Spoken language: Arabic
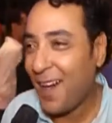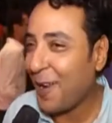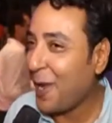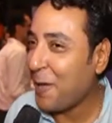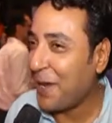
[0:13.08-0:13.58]

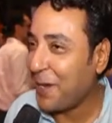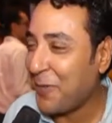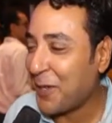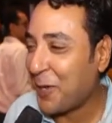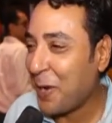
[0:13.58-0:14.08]
الله يبارك
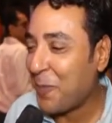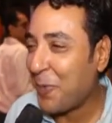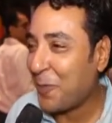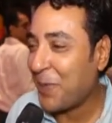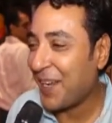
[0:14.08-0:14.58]
فيك يا رب
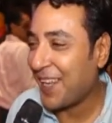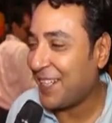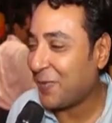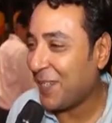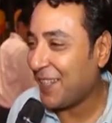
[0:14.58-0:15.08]
وربنا
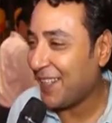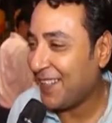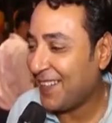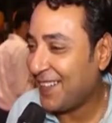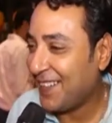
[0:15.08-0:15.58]
يخليكوا ليا
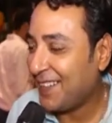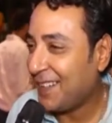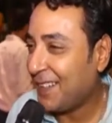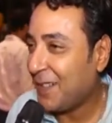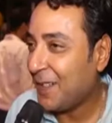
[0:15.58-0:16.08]

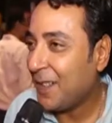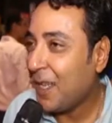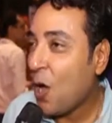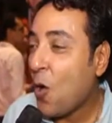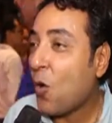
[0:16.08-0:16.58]

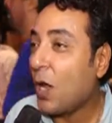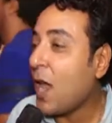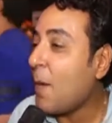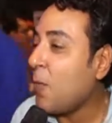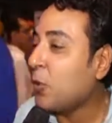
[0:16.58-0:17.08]

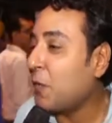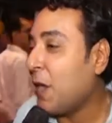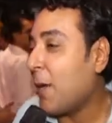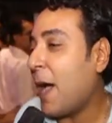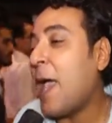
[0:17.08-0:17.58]
والله بموت
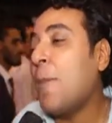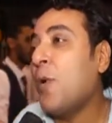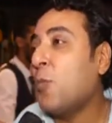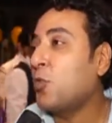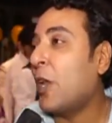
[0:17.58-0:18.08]
فيها
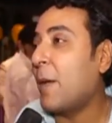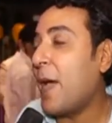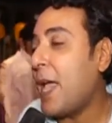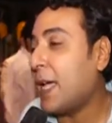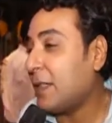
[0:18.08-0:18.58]
بحب البطوله
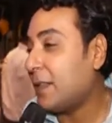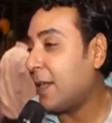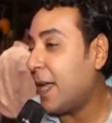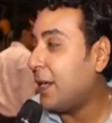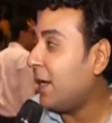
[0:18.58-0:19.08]
الجماعيه جدا
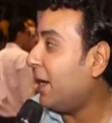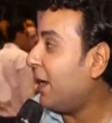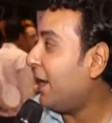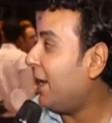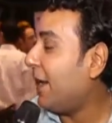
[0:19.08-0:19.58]
لان الـ
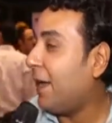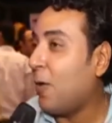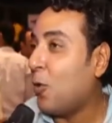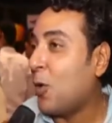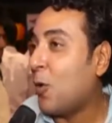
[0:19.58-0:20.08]
الـ
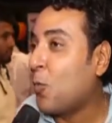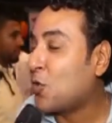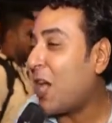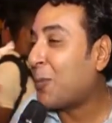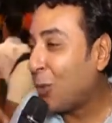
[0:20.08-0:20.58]

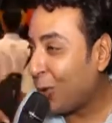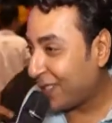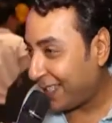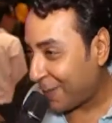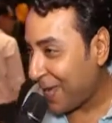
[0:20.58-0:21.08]
ومش اي
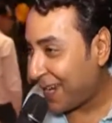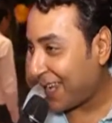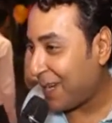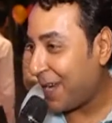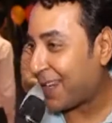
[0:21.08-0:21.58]
بطوله دي كمان
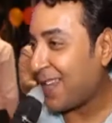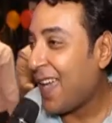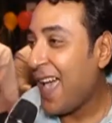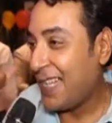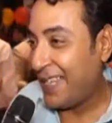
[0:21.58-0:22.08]
خلي بالك
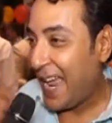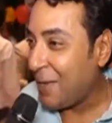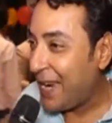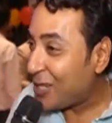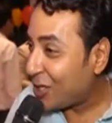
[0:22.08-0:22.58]
بس
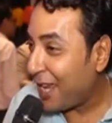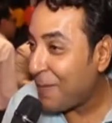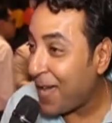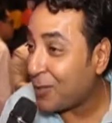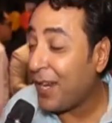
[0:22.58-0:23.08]
العالم اللي انا شغال
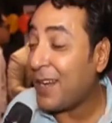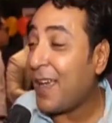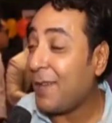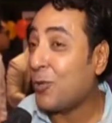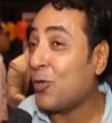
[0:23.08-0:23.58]
معاه دول احنا
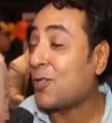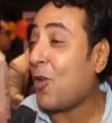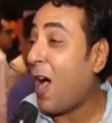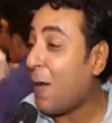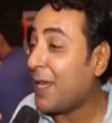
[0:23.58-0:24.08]
دول
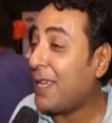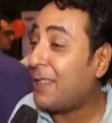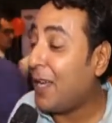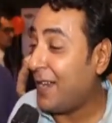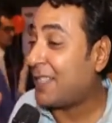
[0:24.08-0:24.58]
صحابي
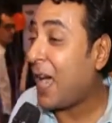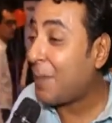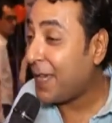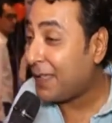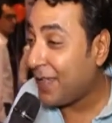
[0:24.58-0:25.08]
جدا احنا اصحاب
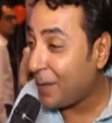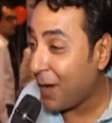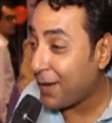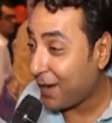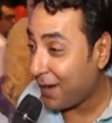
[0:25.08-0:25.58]
جدا
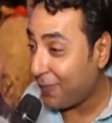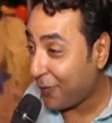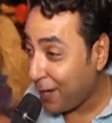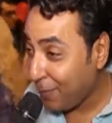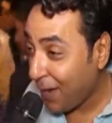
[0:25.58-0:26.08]
بره
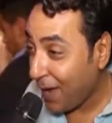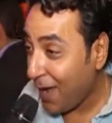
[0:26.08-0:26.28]
الفيلم